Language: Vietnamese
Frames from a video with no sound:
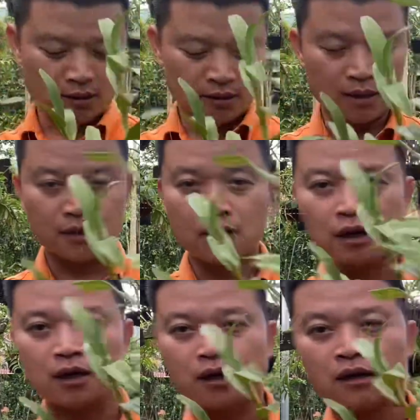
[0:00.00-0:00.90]
thì
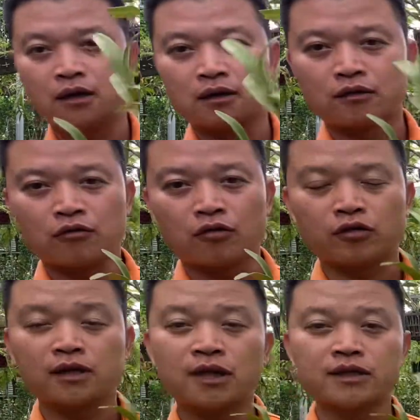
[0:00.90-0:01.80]
à, cũng có
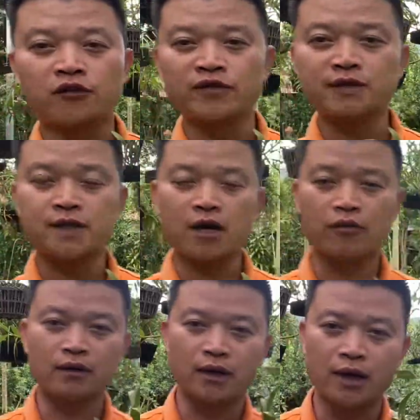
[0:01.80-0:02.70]
rất là nhiều
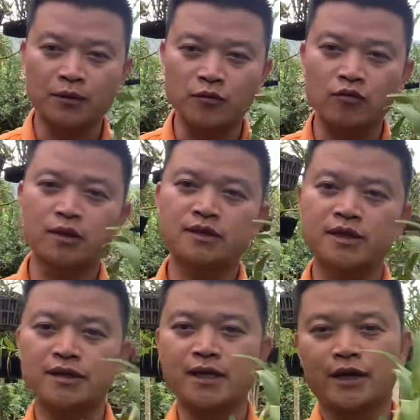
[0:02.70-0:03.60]
video em cũng sẽ
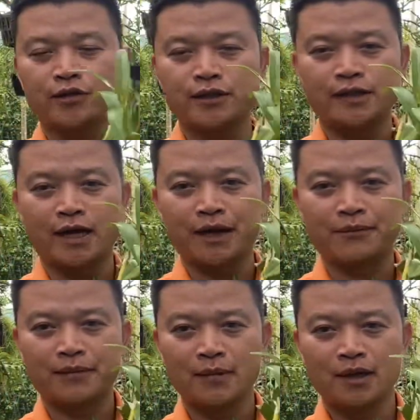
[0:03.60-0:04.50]
chia sẻ cho anh chị em
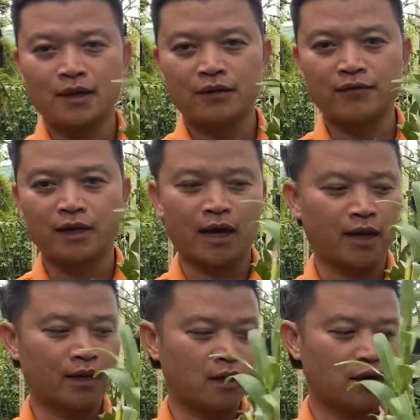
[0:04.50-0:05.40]
về
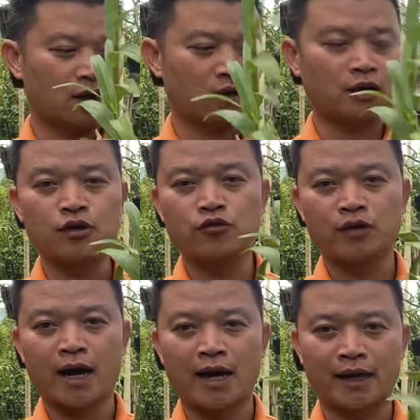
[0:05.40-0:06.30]
cái à, đùi
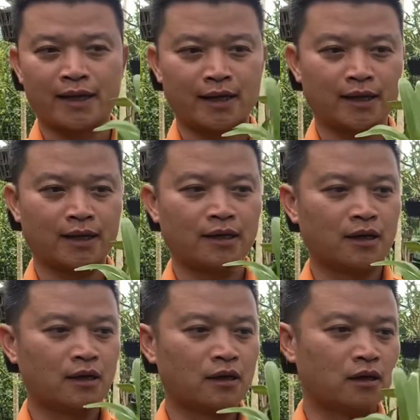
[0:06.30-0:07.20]
gà này
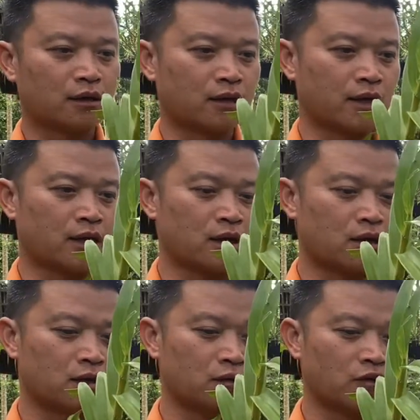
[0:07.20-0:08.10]
cái
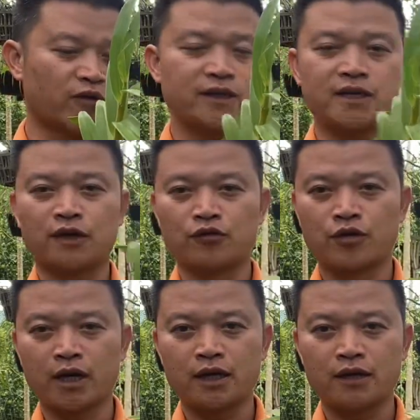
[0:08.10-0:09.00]
à, độ phát triển của
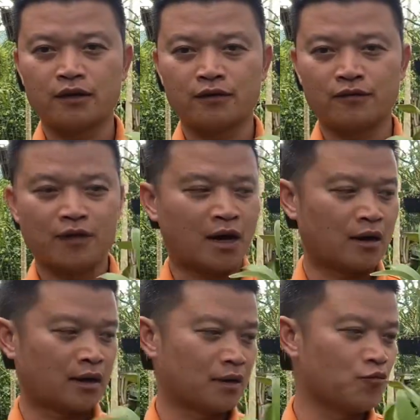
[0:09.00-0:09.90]
cây
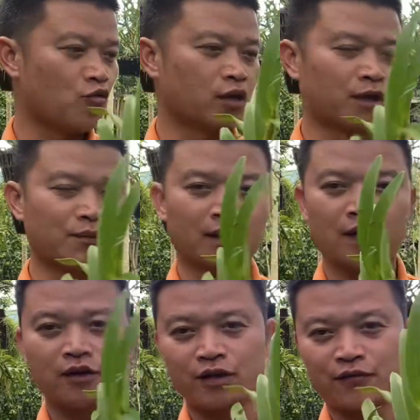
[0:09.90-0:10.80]
và cái mùa để mà
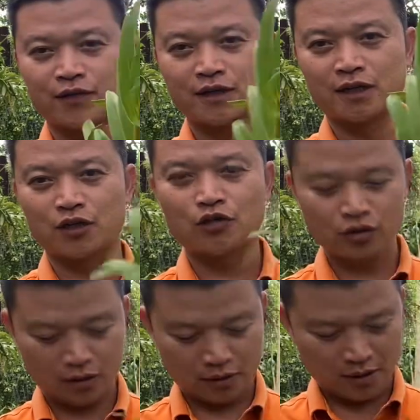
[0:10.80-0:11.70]
cây có thể phát triển tốt
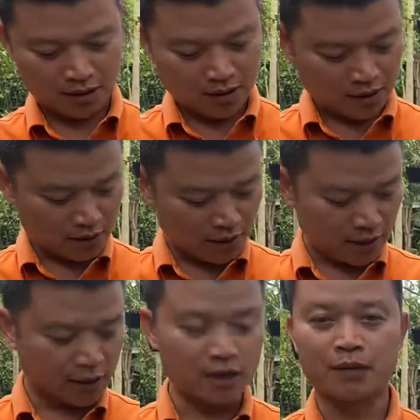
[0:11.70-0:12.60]
thì
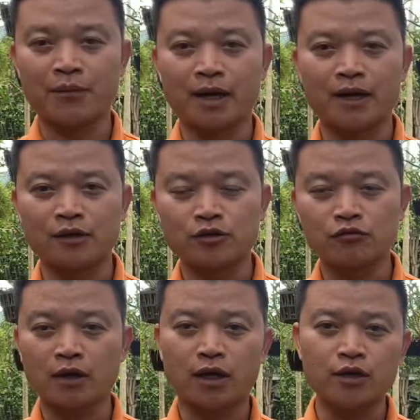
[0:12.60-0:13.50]
đến thời điểm này nói
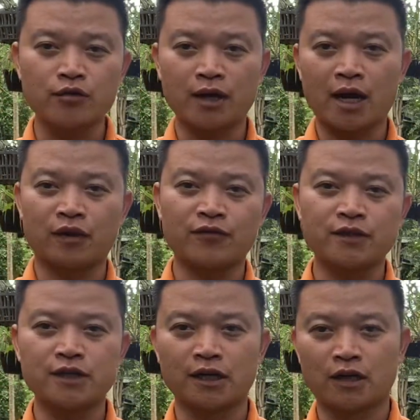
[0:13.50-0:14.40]
chung là cây đùi gà nó
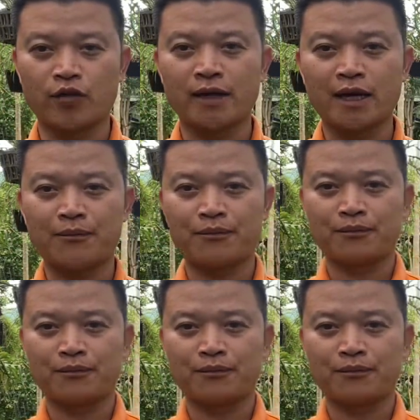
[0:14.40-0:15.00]
phát triển là quanh năm